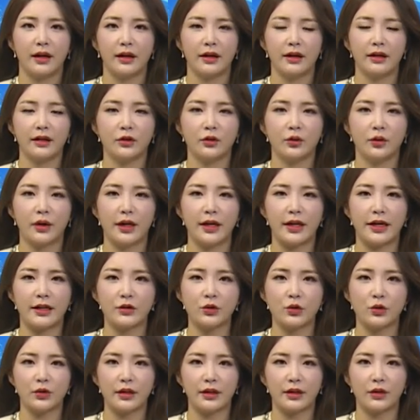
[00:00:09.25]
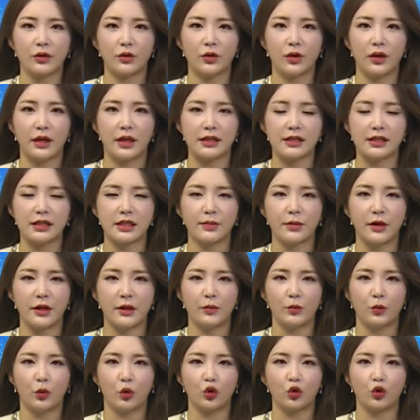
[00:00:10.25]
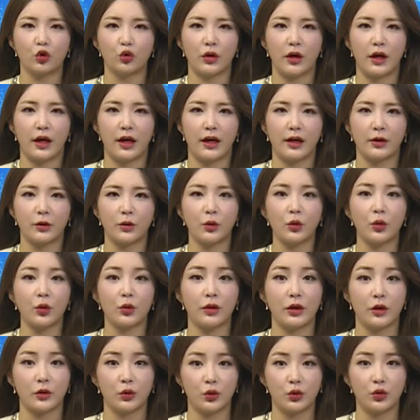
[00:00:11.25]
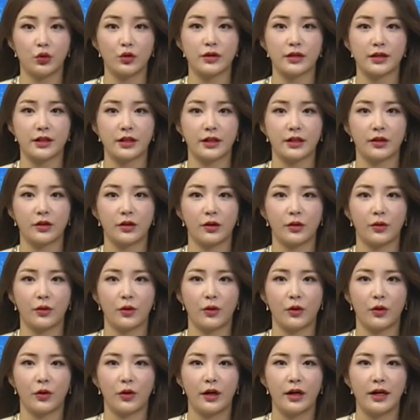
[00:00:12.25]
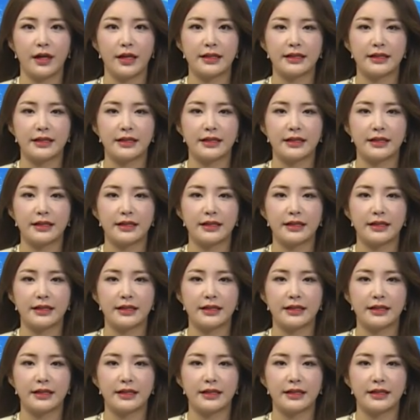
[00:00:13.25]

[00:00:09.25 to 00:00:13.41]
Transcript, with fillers: 이를 통해 예술인과 시민 모두가 코로나 후유증을 덜고